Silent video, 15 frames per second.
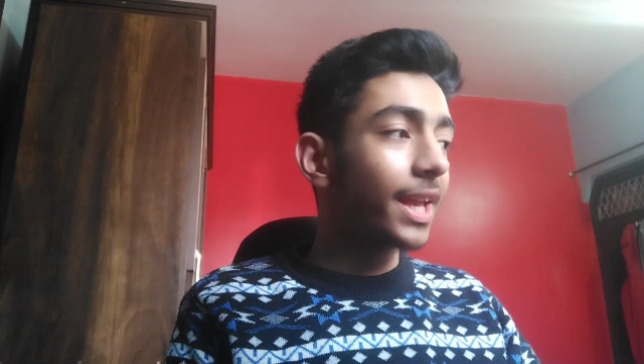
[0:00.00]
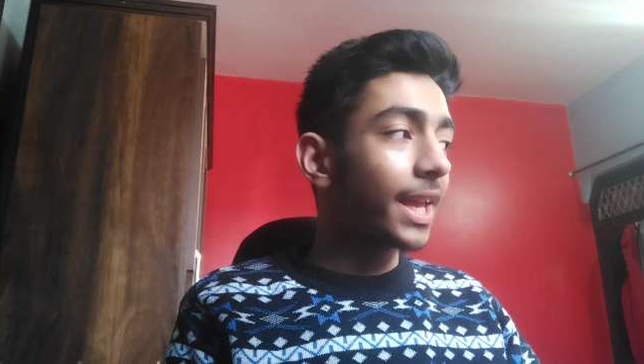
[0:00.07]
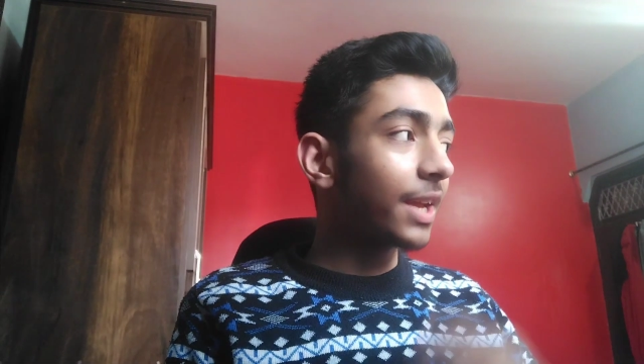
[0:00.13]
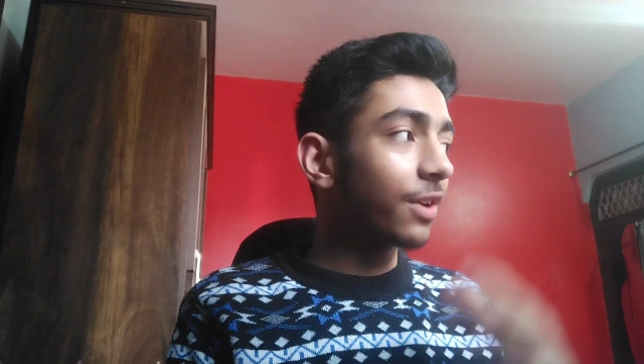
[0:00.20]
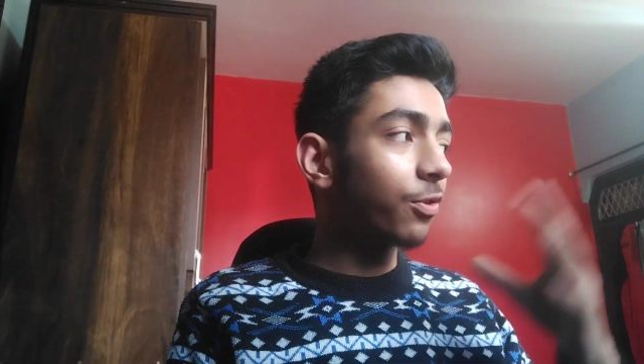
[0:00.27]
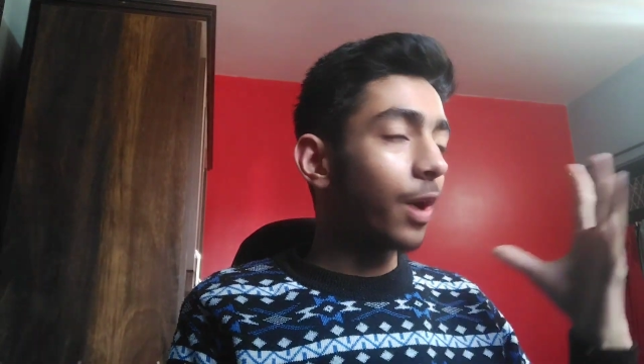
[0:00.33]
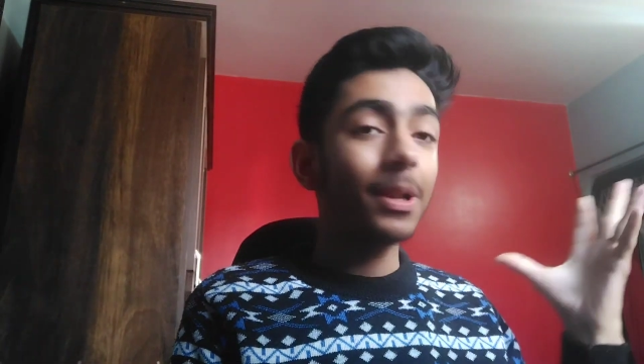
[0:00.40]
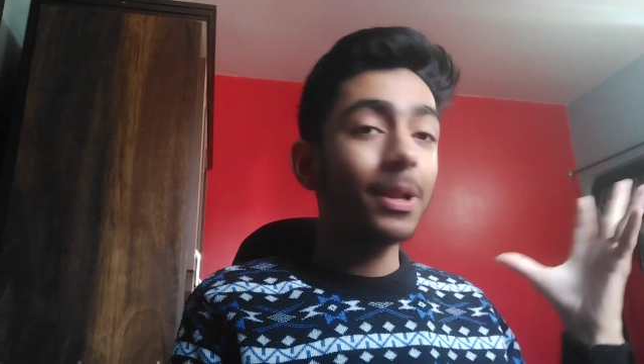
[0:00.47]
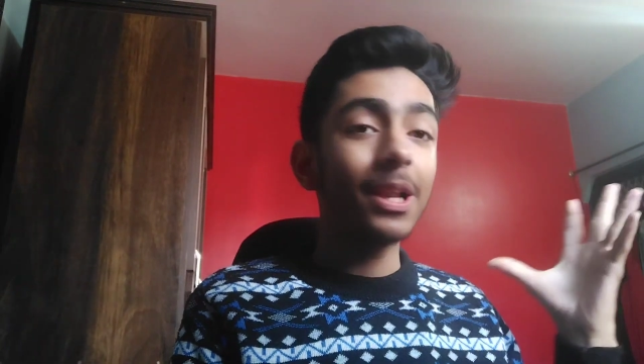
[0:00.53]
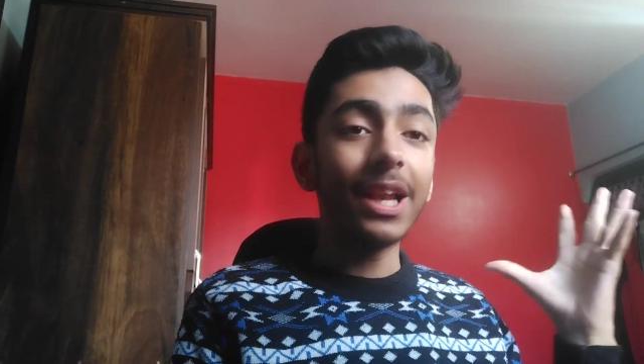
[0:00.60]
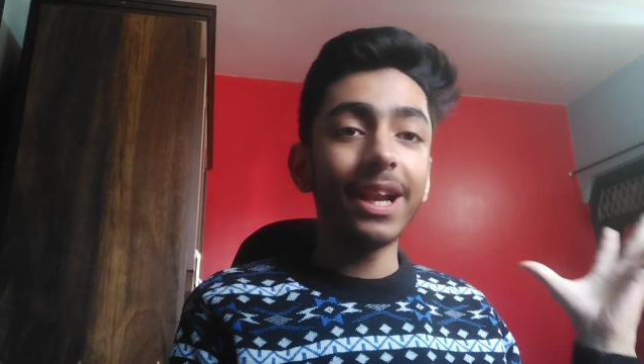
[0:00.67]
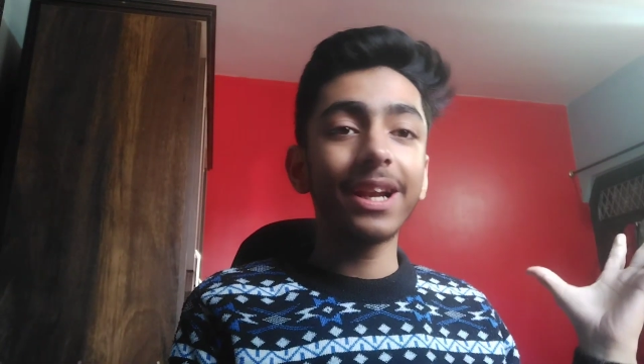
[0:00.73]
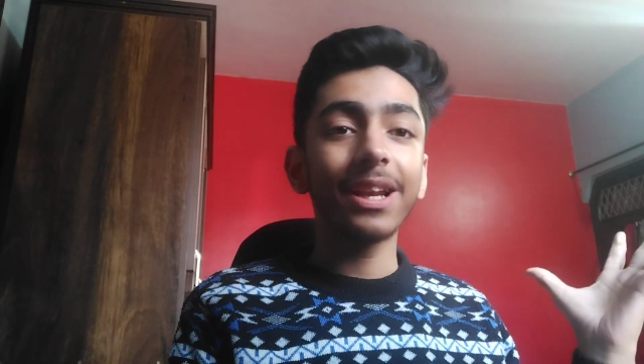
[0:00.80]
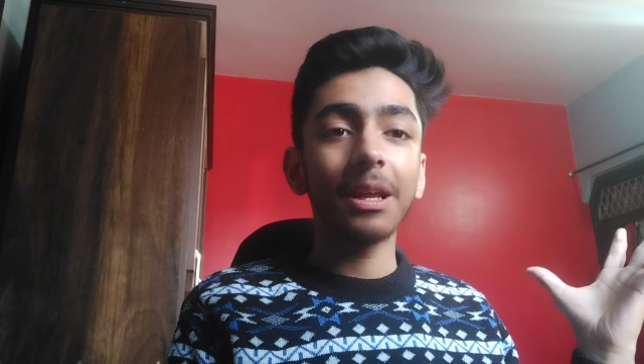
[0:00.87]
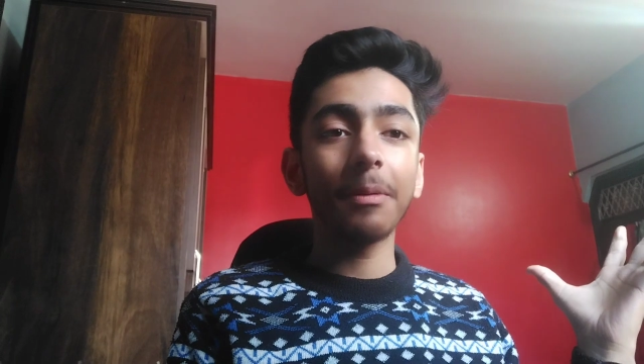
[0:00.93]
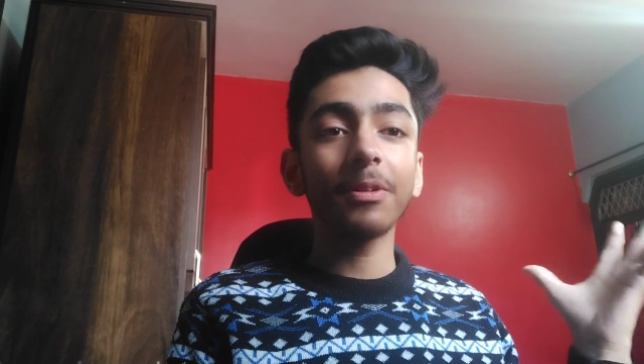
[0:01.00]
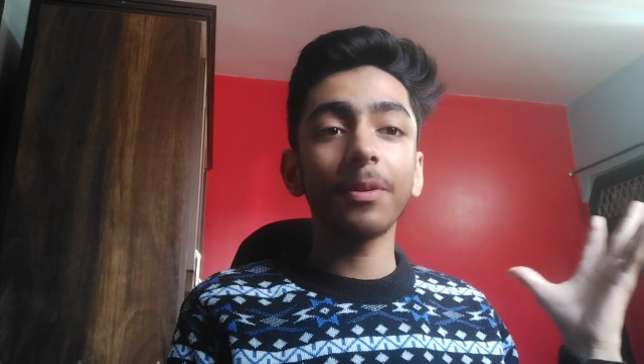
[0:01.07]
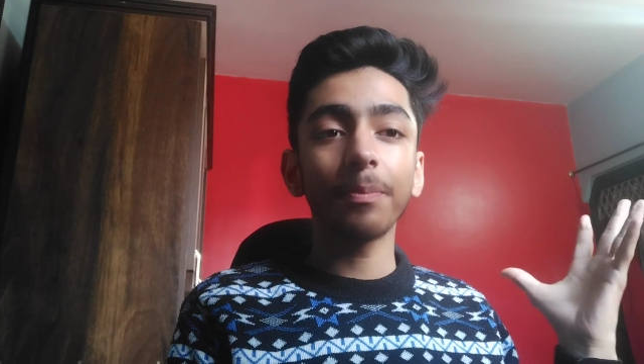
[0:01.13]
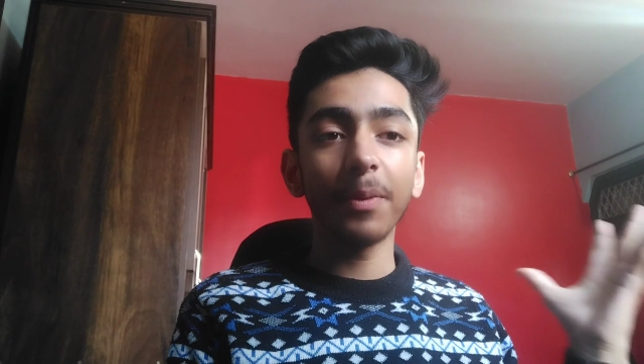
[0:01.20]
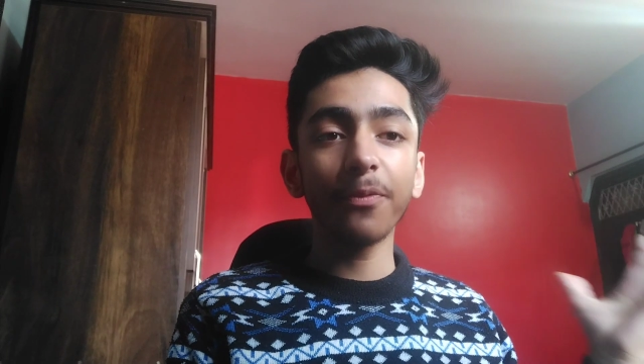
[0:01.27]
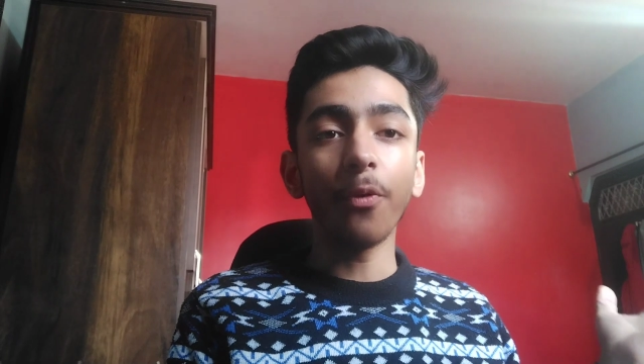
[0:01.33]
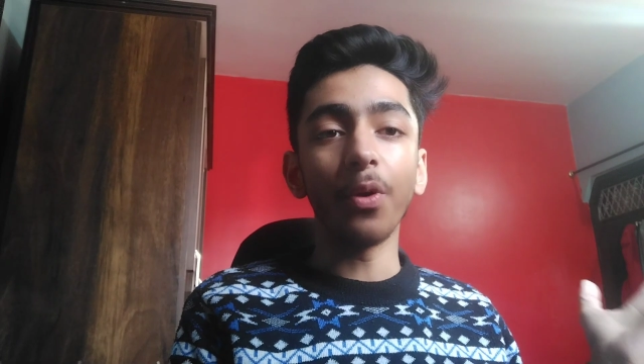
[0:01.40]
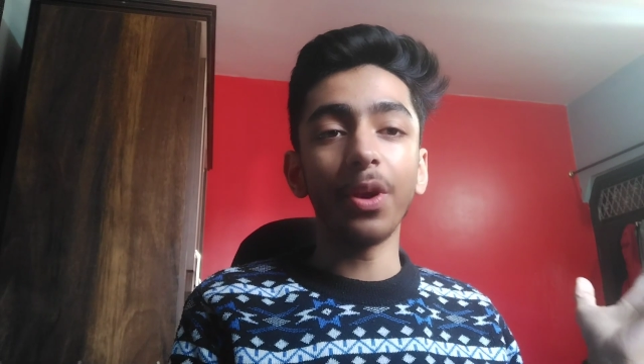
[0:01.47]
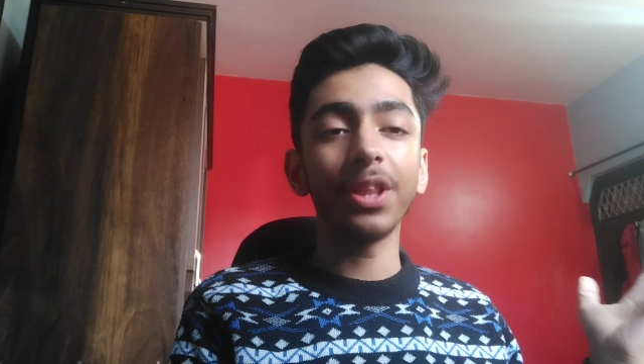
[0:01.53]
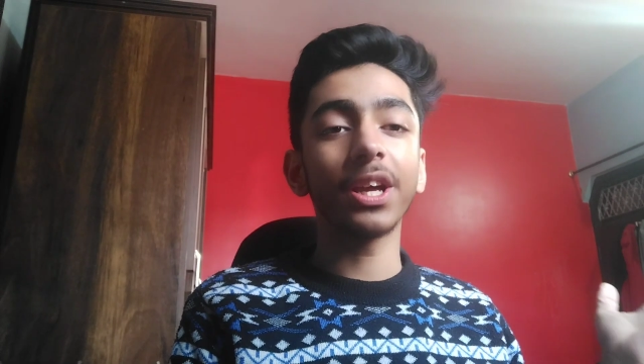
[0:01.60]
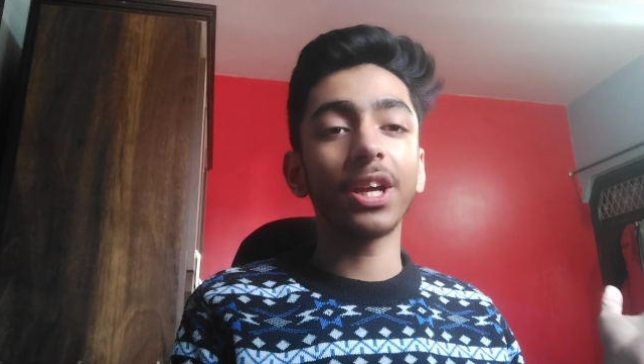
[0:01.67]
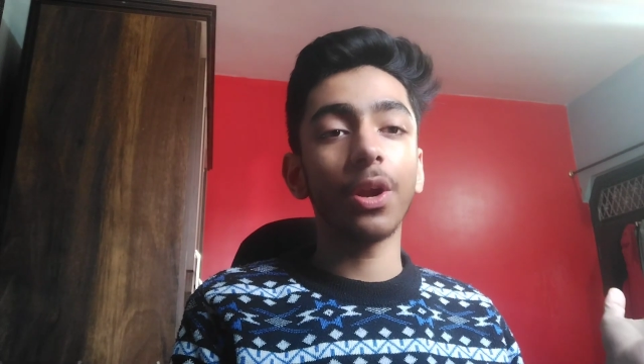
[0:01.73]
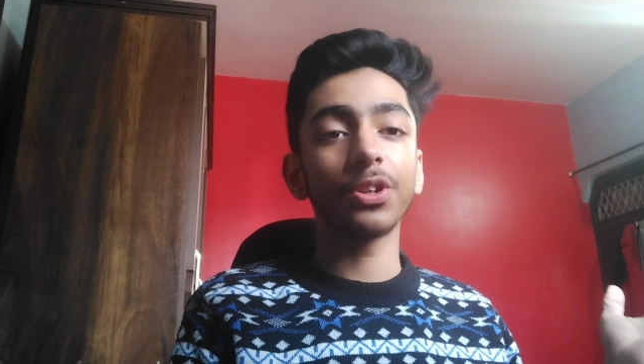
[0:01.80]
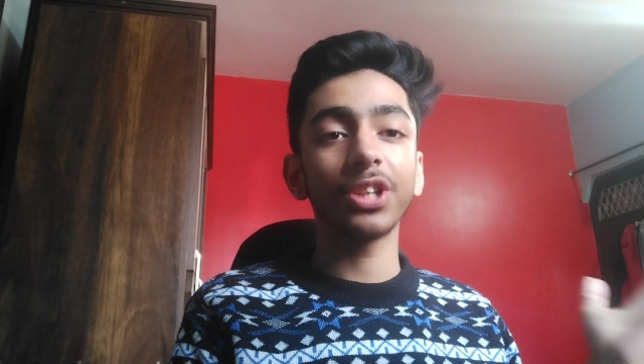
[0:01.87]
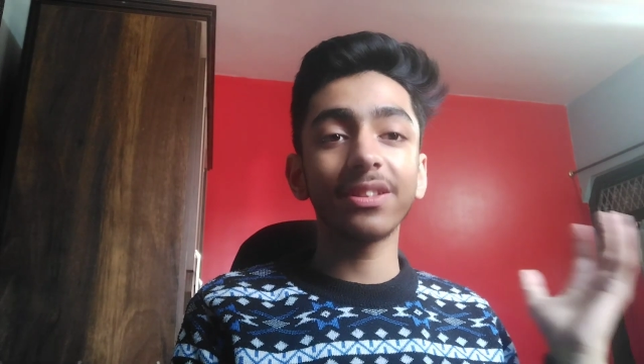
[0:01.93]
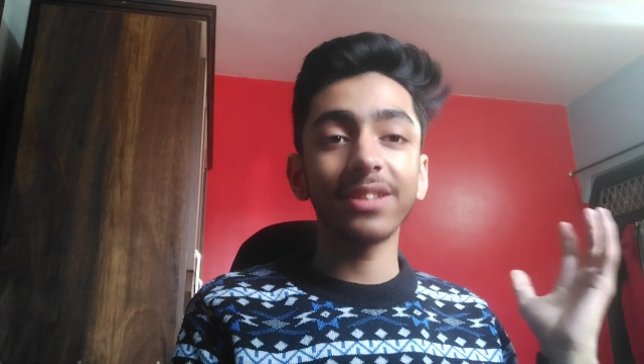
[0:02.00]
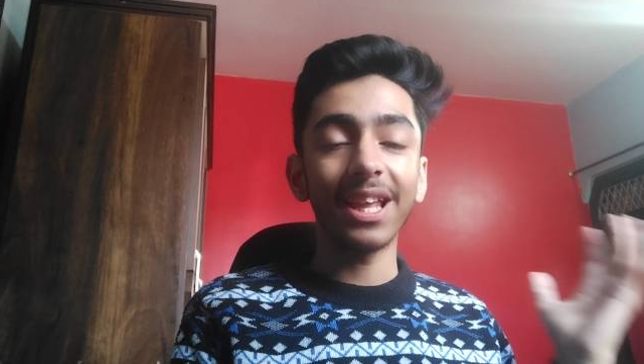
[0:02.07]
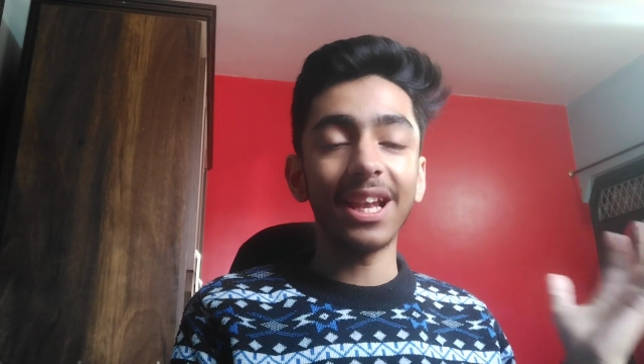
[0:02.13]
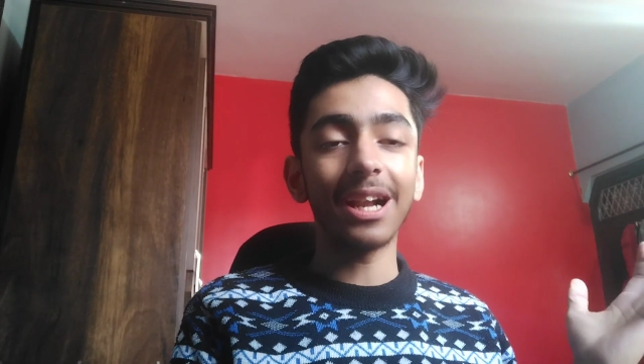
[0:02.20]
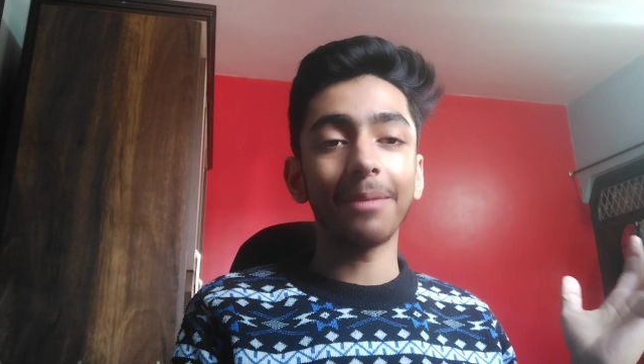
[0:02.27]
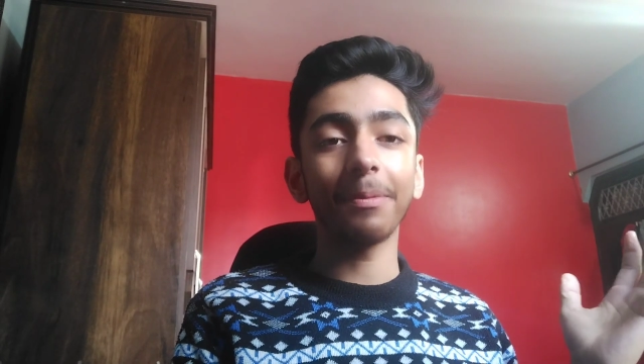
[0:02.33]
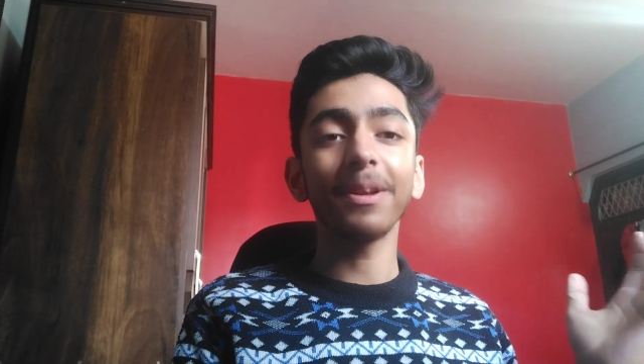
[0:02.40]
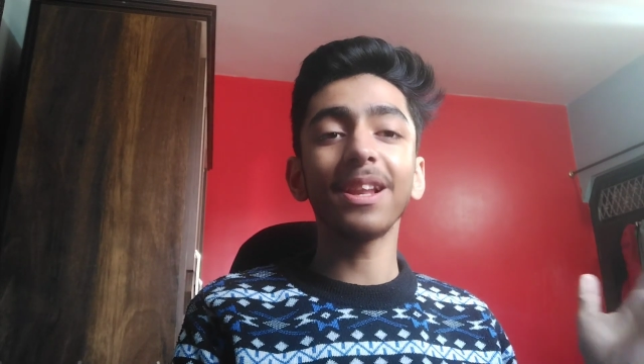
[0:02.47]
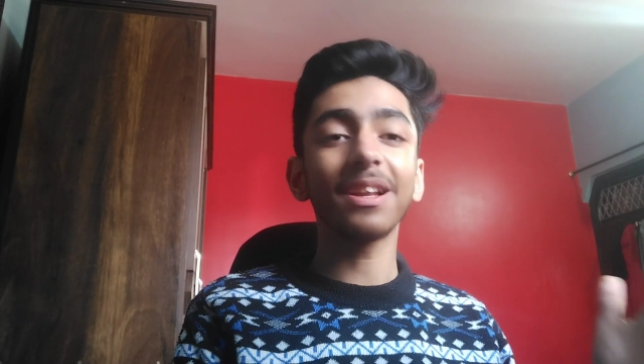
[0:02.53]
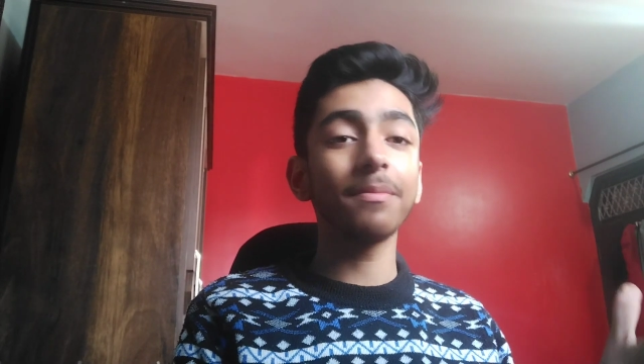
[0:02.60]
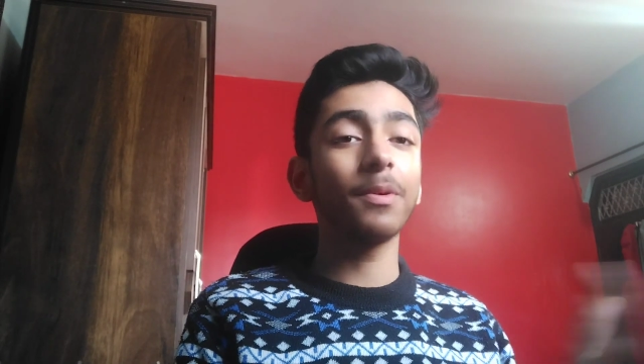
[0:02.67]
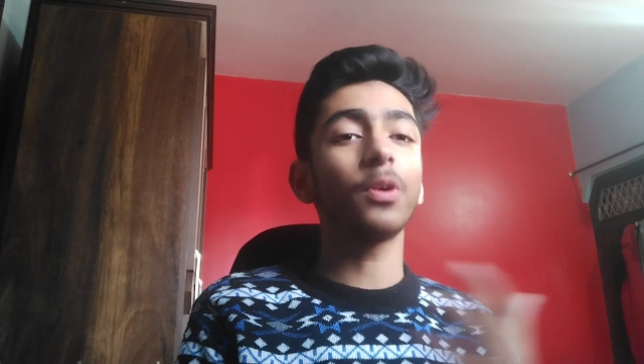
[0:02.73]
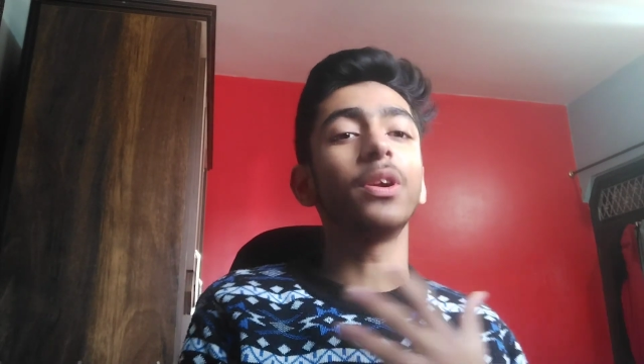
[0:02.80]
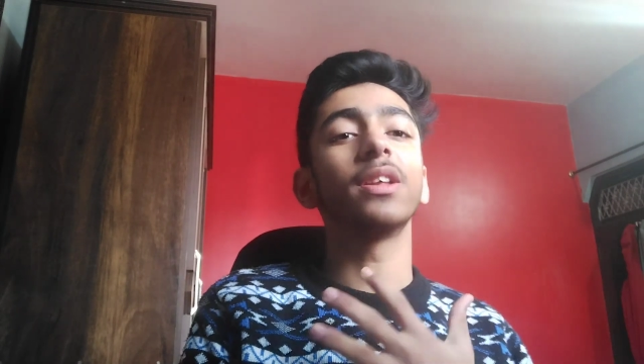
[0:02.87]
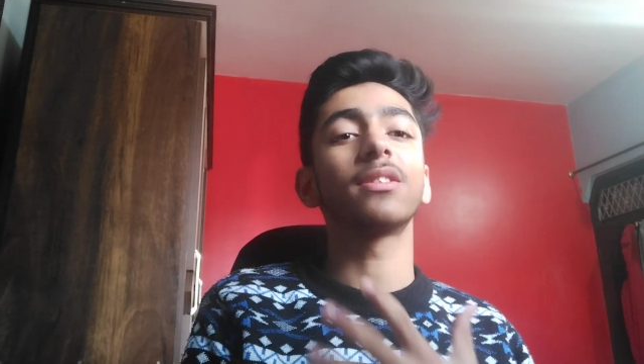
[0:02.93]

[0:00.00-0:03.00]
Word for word: कि वहाँ पर लेट के बस अपना फ़ोन ही देख रहा हो चाहे साइलेंट पे लेकिन मेरे को